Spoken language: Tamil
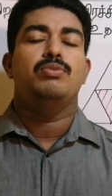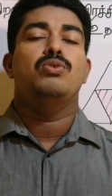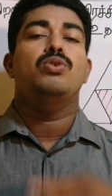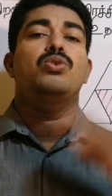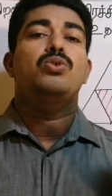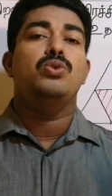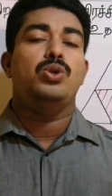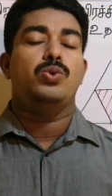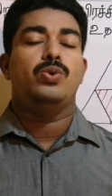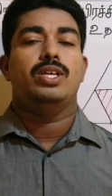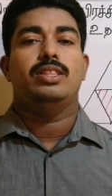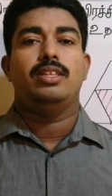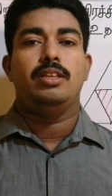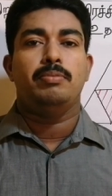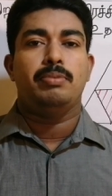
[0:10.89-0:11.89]
முழு
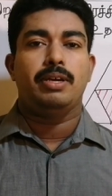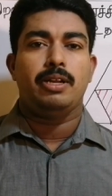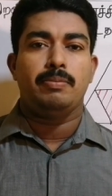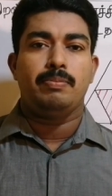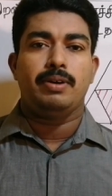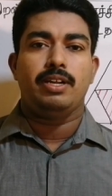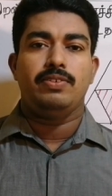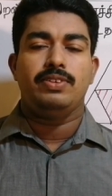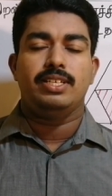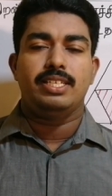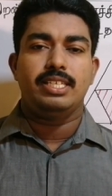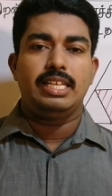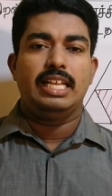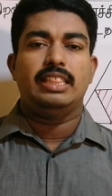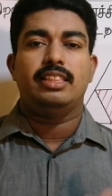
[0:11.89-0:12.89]
உருவத்தின்
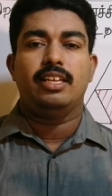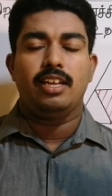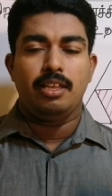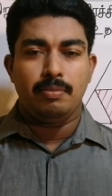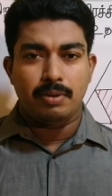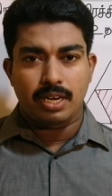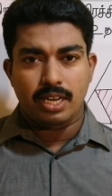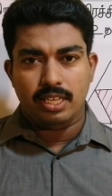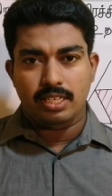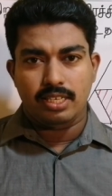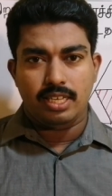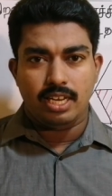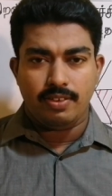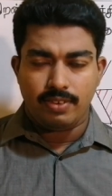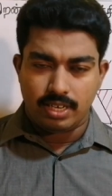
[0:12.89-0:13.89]
பரப்பளவிற்கு எத்தனை
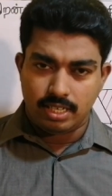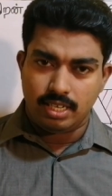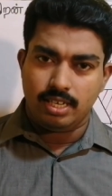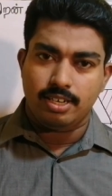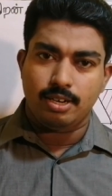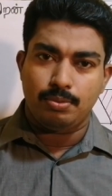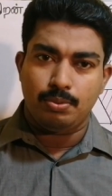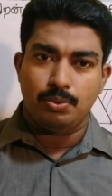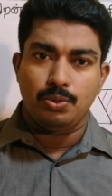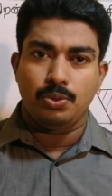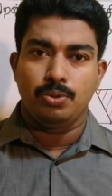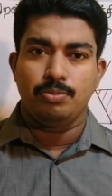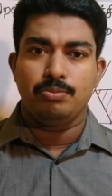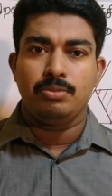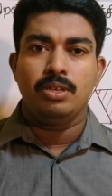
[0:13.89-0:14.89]
மடங்கு என வருகின்ற
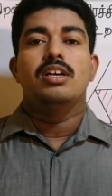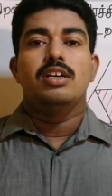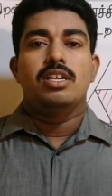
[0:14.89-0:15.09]
போதும்